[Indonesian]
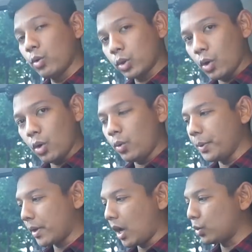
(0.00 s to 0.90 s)
auto,
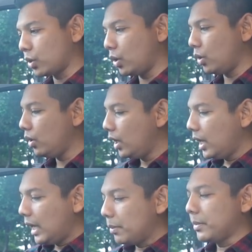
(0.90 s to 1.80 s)
wiper auto
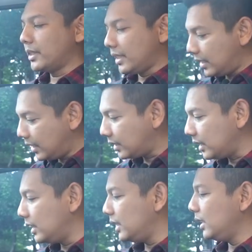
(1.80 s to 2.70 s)
masih ada di
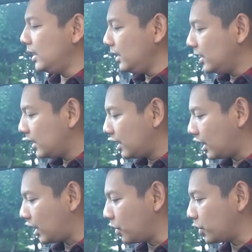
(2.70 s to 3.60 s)
sini.
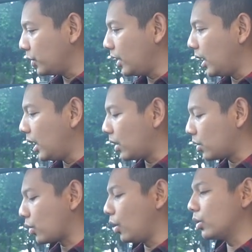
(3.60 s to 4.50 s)
Terus juga
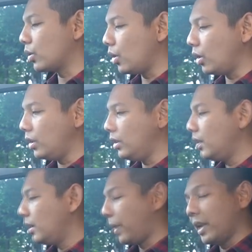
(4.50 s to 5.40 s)
cruise control,
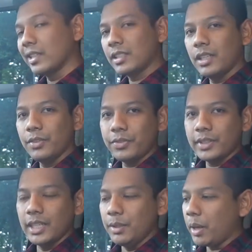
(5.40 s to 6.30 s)
pedal shift.
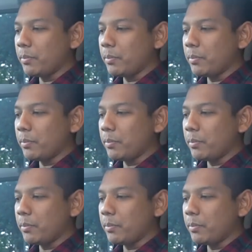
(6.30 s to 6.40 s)
Jadi